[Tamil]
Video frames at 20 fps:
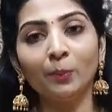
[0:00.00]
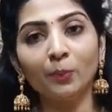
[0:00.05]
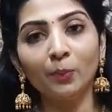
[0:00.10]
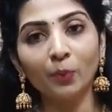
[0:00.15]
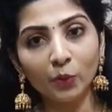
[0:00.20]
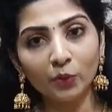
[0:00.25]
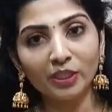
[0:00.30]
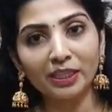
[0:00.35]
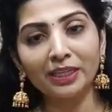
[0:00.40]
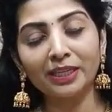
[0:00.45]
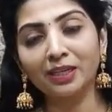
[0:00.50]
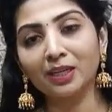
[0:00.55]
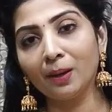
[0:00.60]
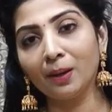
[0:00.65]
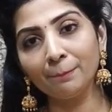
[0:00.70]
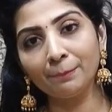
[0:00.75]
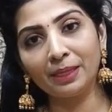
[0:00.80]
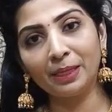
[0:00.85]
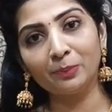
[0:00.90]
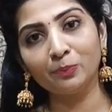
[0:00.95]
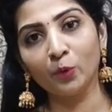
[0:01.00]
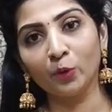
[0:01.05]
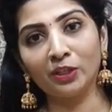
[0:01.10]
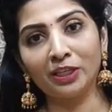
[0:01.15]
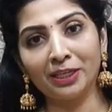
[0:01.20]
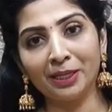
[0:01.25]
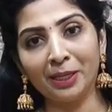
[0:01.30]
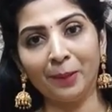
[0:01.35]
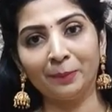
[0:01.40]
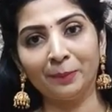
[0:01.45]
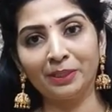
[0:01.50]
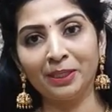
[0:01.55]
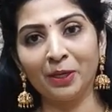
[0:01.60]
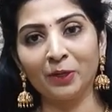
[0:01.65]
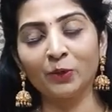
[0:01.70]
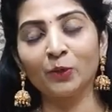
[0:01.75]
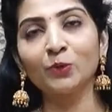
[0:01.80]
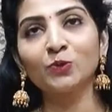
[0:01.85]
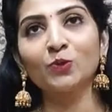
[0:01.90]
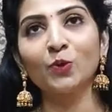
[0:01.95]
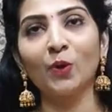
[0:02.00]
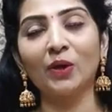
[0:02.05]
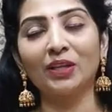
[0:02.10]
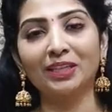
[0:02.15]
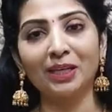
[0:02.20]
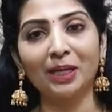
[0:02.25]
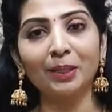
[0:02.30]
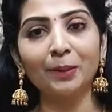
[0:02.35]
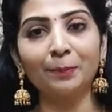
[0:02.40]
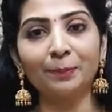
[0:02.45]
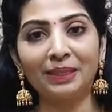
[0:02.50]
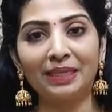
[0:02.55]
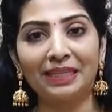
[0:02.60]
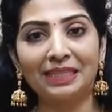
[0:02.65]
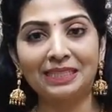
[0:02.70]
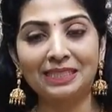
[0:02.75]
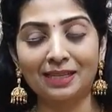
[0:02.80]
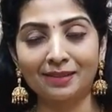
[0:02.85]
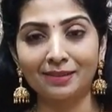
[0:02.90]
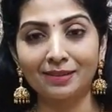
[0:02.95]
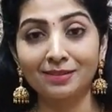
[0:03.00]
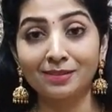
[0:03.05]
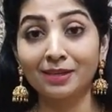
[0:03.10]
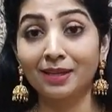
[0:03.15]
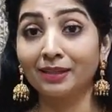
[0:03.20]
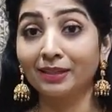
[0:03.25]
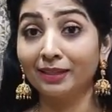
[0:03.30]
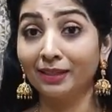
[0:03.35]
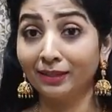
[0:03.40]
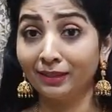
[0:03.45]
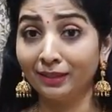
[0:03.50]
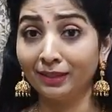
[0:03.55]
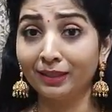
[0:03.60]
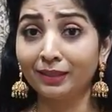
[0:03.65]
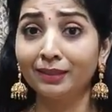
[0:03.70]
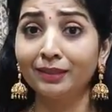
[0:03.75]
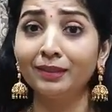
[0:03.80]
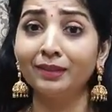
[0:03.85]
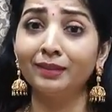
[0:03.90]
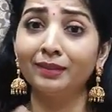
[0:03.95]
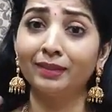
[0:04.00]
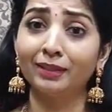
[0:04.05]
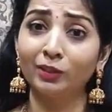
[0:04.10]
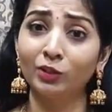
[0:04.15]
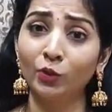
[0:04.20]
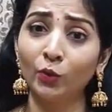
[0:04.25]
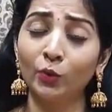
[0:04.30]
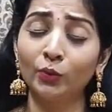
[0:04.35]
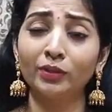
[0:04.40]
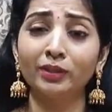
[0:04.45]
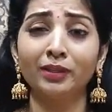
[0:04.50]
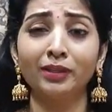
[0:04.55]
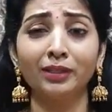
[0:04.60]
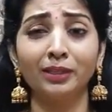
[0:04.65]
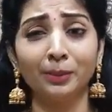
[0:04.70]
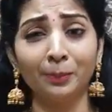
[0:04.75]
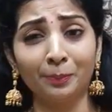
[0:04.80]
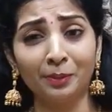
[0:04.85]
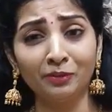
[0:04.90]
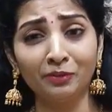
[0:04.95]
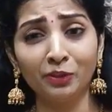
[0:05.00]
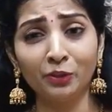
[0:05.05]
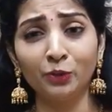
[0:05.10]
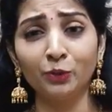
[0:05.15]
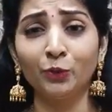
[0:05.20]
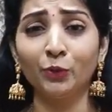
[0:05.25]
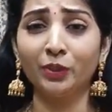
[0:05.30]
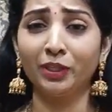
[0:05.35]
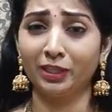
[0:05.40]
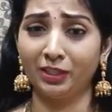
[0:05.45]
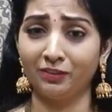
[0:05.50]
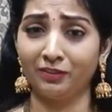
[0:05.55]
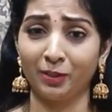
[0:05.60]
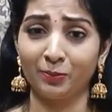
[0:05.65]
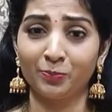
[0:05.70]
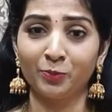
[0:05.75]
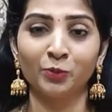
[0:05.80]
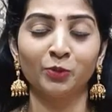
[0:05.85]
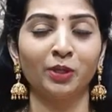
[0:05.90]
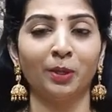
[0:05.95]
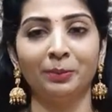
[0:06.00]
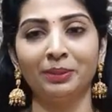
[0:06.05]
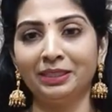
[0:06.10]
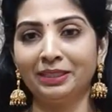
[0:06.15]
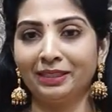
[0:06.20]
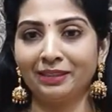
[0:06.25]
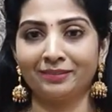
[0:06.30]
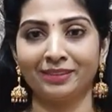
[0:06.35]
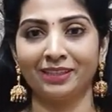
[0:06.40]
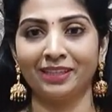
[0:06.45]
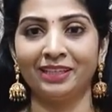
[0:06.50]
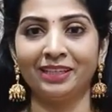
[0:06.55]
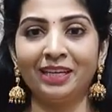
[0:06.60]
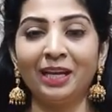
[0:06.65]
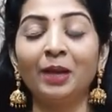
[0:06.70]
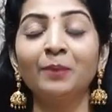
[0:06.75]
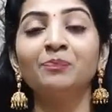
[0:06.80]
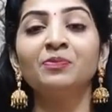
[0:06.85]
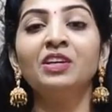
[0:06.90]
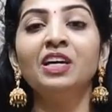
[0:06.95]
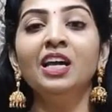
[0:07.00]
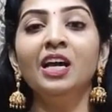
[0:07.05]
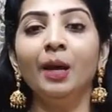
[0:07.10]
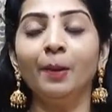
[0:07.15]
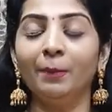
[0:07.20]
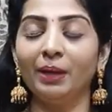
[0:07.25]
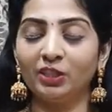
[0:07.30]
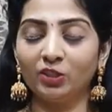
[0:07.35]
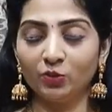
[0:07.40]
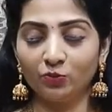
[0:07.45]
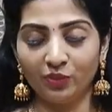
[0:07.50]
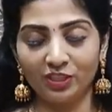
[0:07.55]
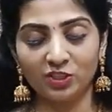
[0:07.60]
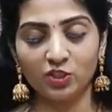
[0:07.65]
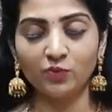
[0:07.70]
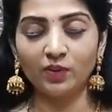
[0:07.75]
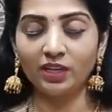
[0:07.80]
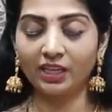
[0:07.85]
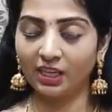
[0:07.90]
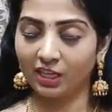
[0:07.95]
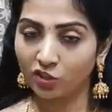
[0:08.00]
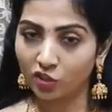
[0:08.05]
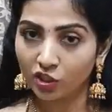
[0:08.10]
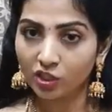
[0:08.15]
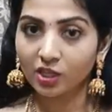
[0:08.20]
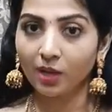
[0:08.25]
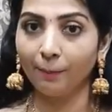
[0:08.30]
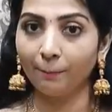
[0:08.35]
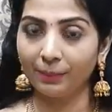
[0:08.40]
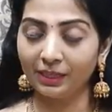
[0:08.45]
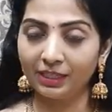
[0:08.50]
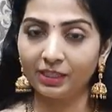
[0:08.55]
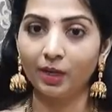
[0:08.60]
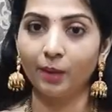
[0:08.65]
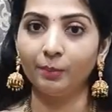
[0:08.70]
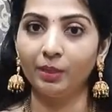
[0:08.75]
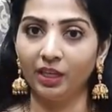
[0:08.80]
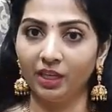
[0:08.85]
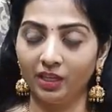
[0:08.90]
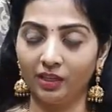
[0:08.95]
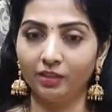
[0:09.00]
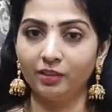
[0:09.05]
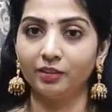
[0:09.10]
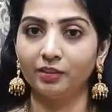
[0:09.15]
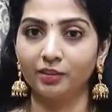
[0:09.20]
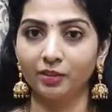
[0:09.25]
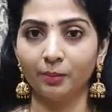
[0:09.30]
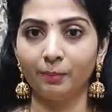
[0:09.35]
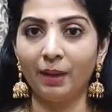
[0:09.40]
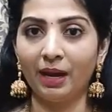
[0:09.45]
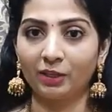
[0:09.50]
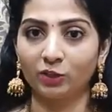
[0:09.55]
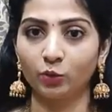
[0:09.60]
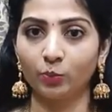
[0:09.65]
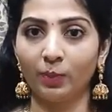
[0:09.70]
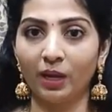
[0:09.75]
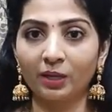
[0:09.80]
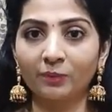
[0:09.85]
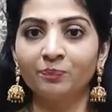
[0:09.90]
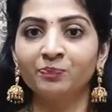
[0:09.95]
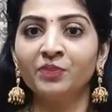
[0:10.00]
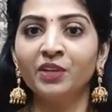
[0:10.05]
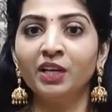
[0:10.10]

பொட்டிக்கு கம்ப்ளீட் பொட்டிக்கே அப்படிதான் இருக்கும் ஸோ அதனால ப்ளீஸ் அண்டர்ஸ்டாண்ட் என்னைக்கு எதோட எப்படி வீடியோ என்ன வரப்போகுது அப்படின்னு எனக்கு தெரியல பட் ஃபெஸ்டிவல் கலெக்ஷன் கம்ப்ளீட்டாக அப்படியே இருக்கு பேக் டு பேக்